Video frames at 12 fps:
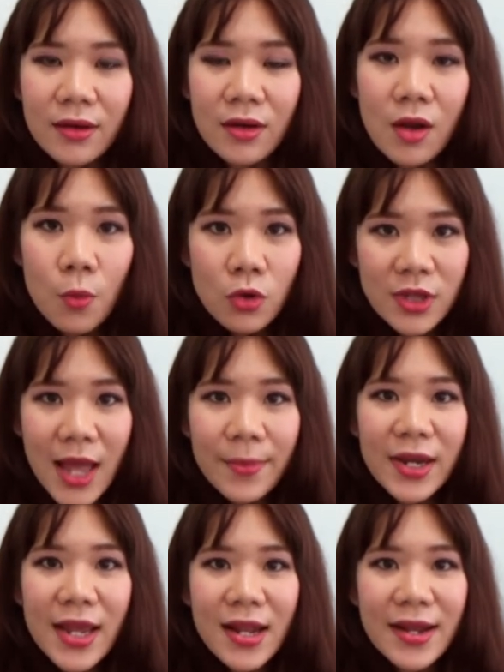ลองพูดตาม
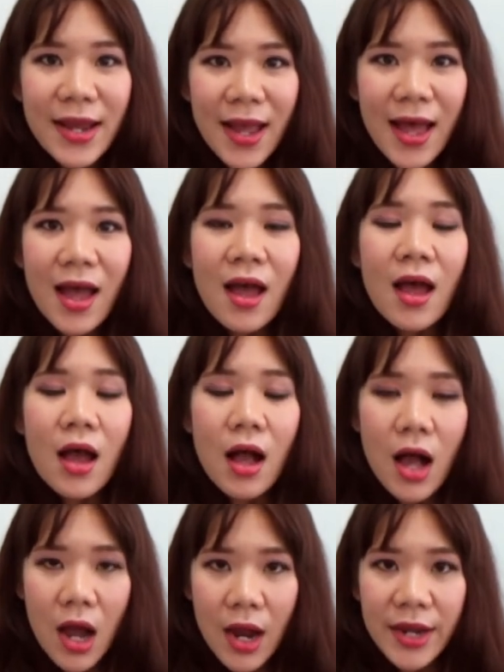กันได้เลยนะคะ
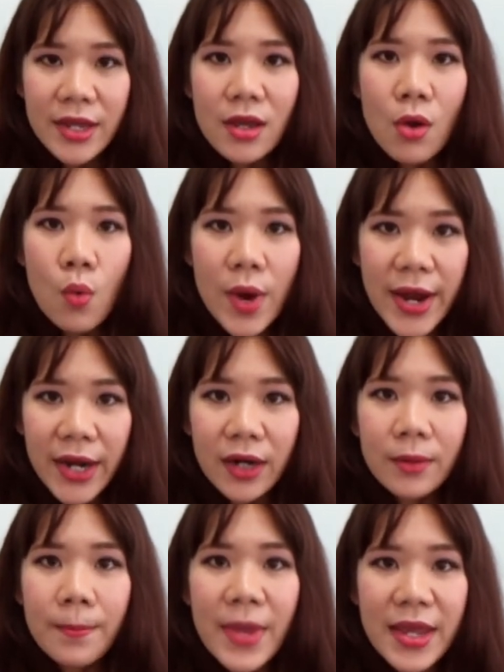I wear
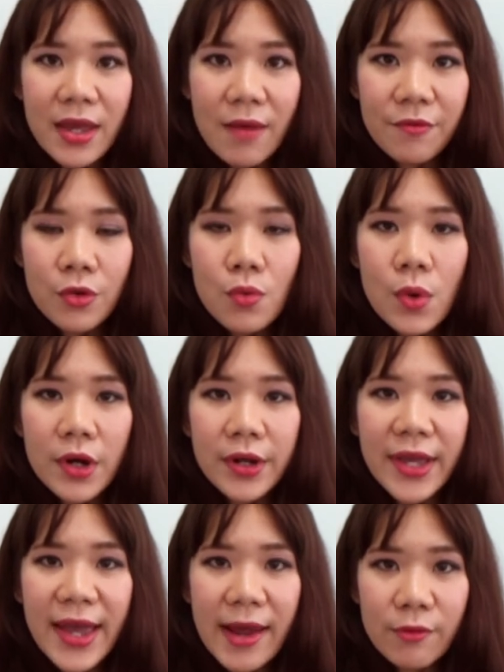makeup to work
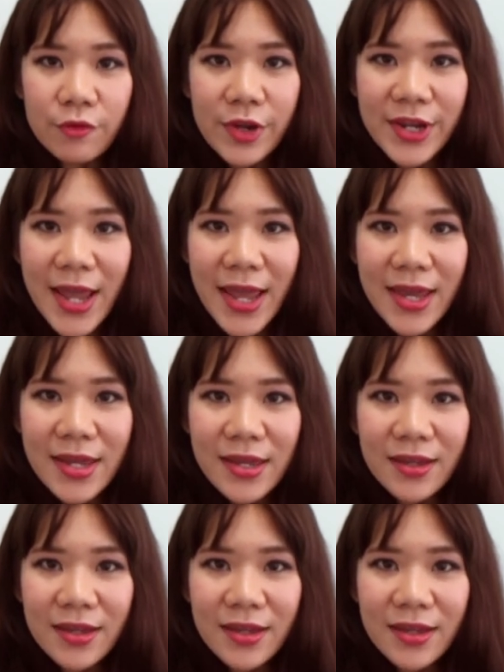every day